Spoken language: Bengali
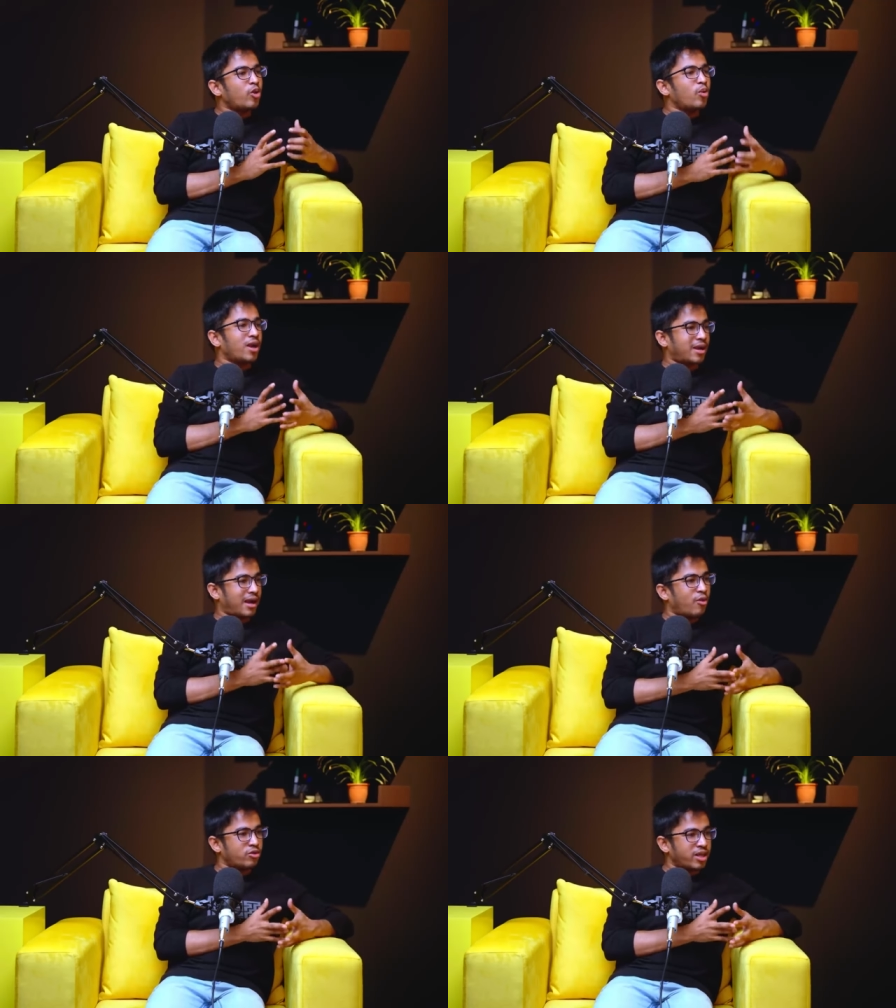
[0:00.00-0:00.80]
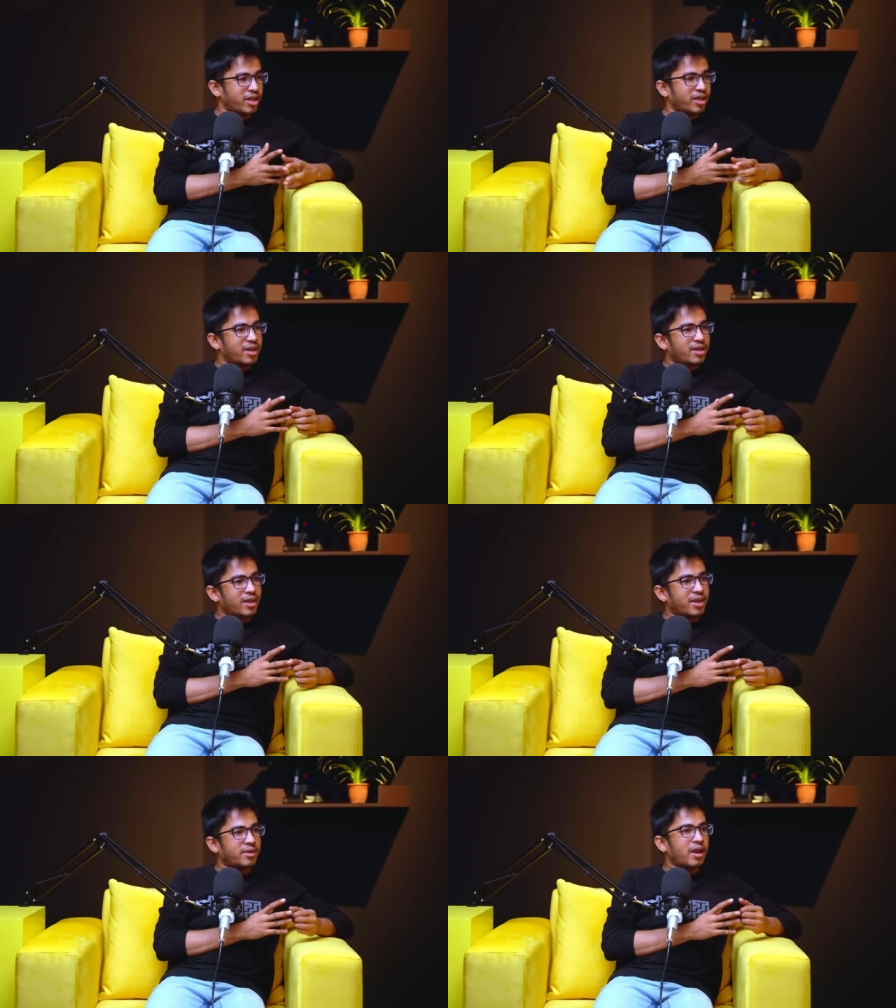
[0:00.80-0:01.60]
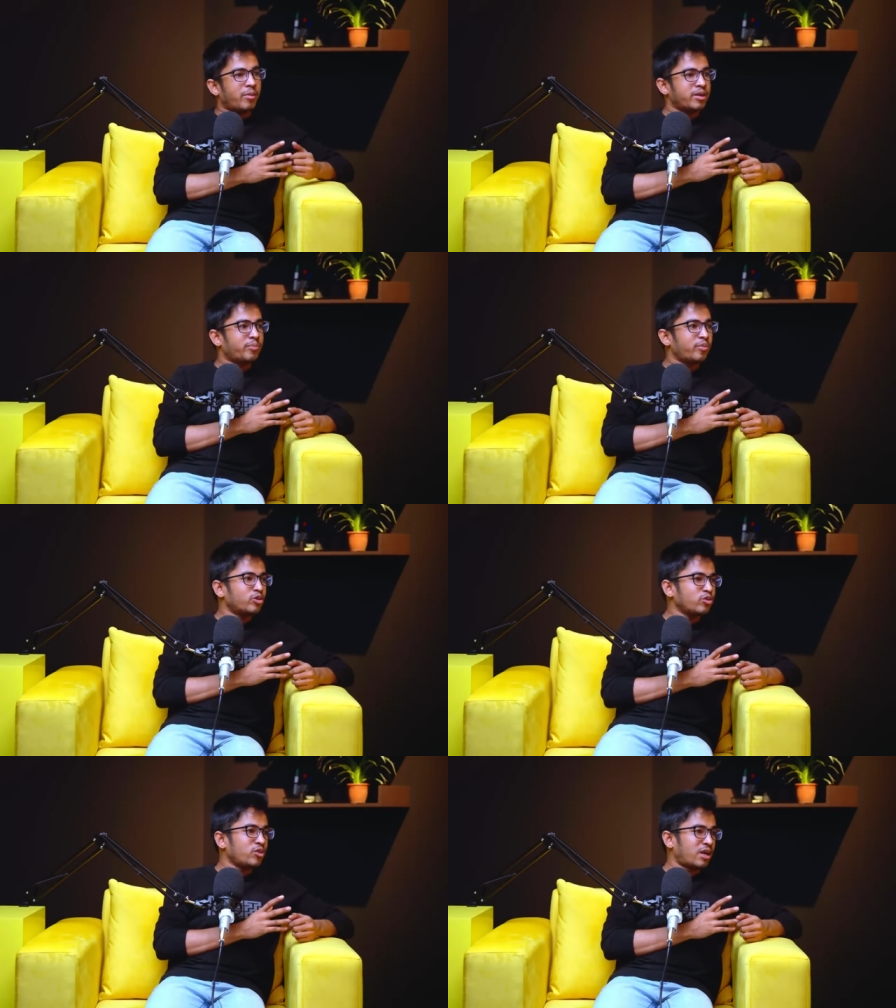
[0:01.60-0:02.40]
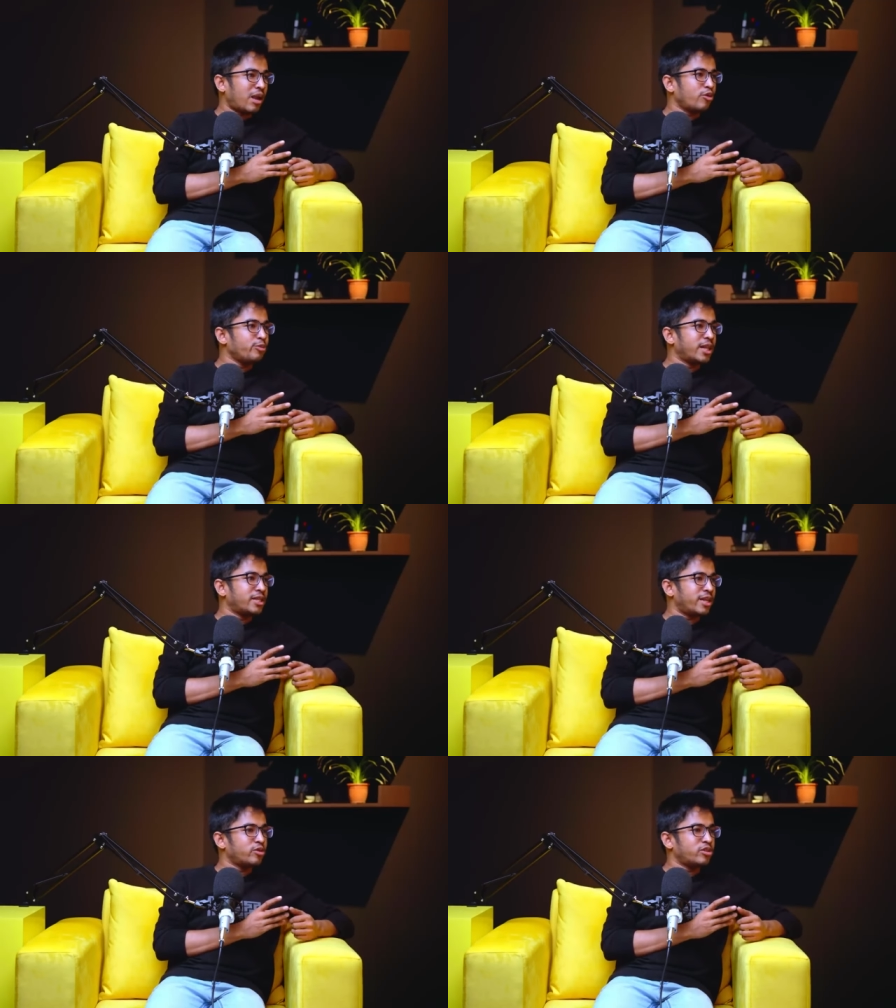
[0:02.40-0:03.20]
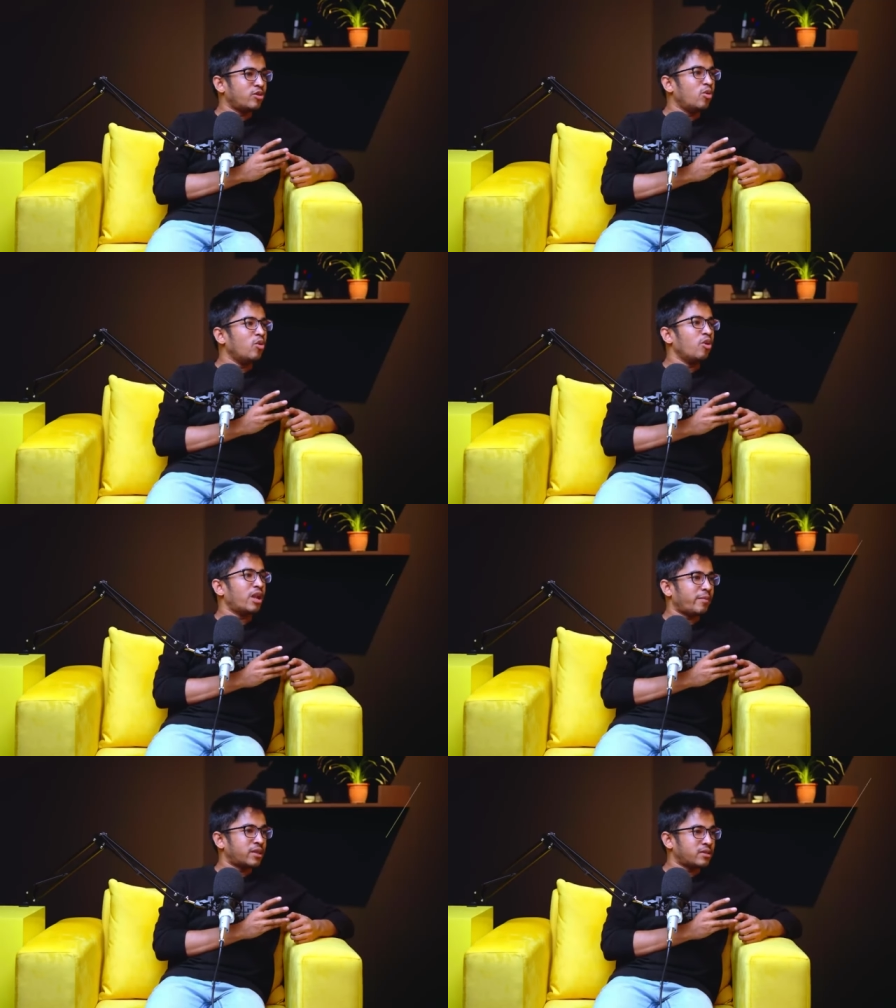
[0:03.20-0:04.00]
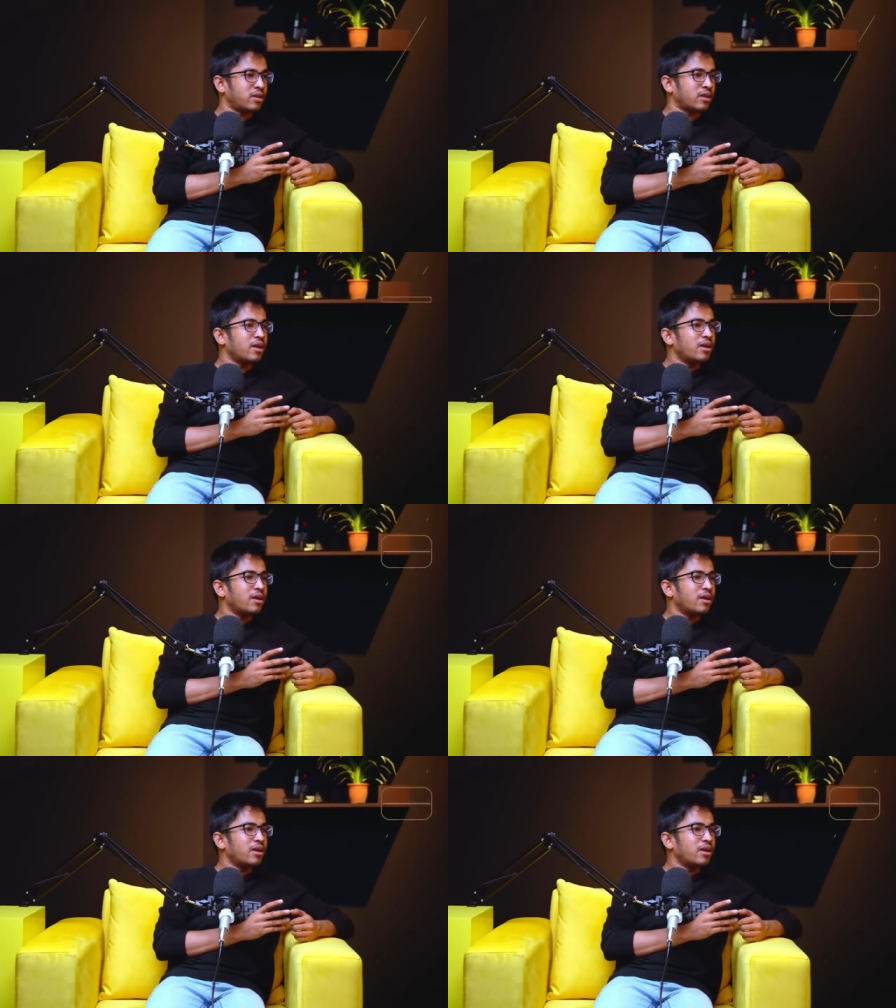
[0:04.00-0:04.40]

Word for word: লোকাল ক্লাউড নিয়ে লাইক আমাদের প্রচুর ক্লাউড বিল যা হচ্ছে গুগল অ্যামাজন